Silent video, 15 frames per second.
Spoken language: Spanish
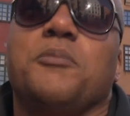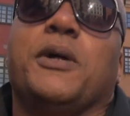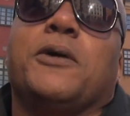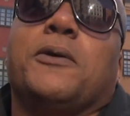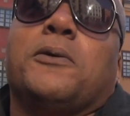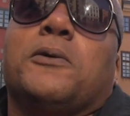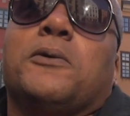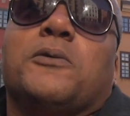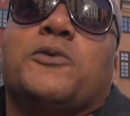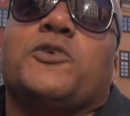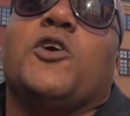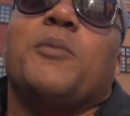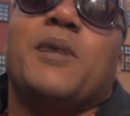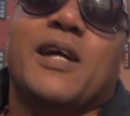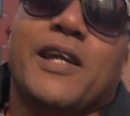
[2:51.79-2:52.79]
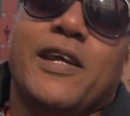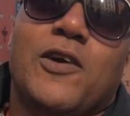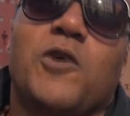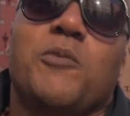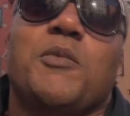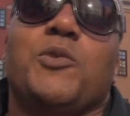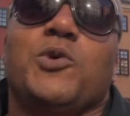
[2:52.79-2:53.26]
pero yo me
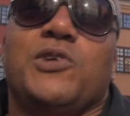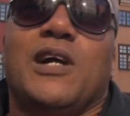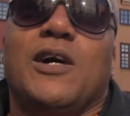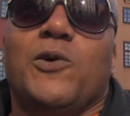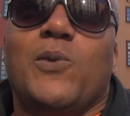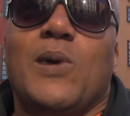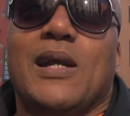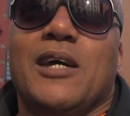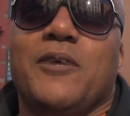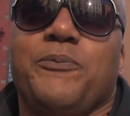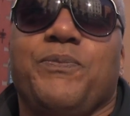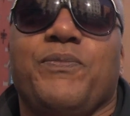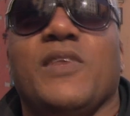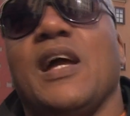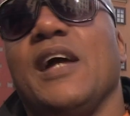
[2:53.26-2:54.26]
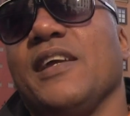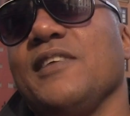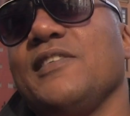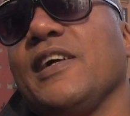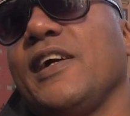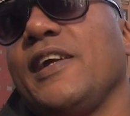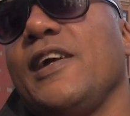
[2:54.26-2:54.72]
crié con mi música cubana, hay
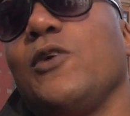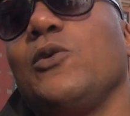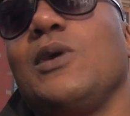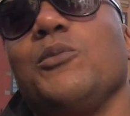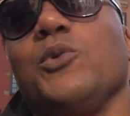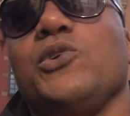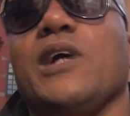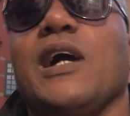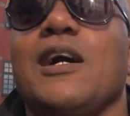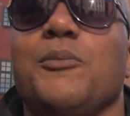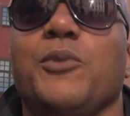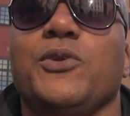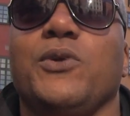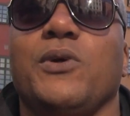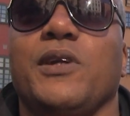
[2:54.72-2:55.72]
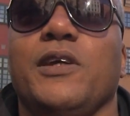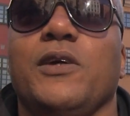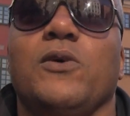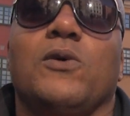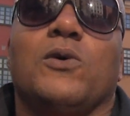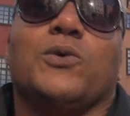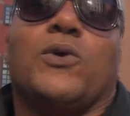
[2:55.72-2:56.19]
quien se cría con la música de Puerto
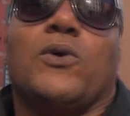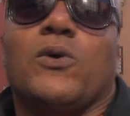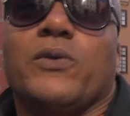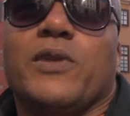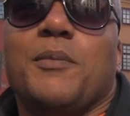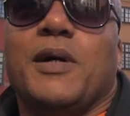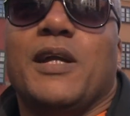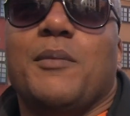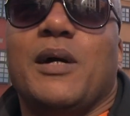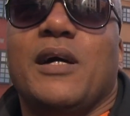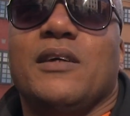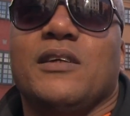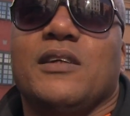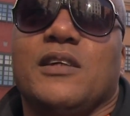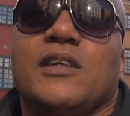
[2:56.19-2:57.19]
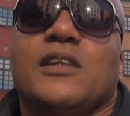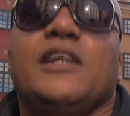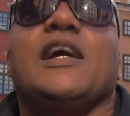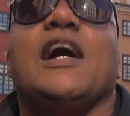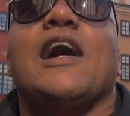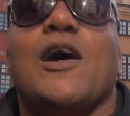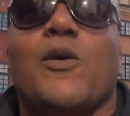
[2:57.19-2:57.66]
Rico, otros con de Panamá,
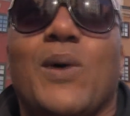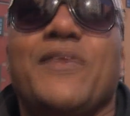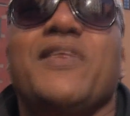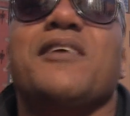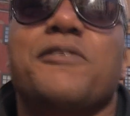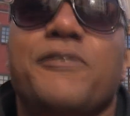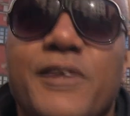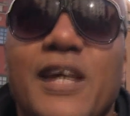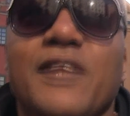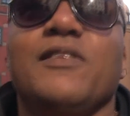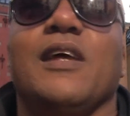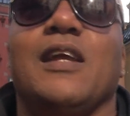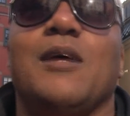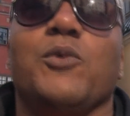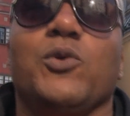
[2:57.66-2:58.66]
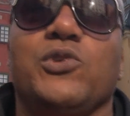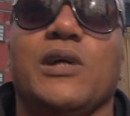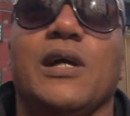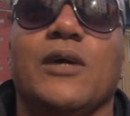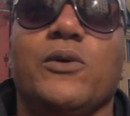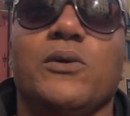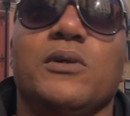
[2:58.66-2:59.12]
y cada cual defiende la
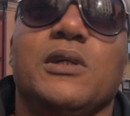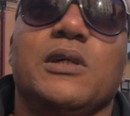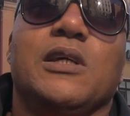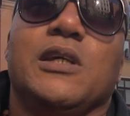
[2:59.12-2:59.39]
música, ¿no?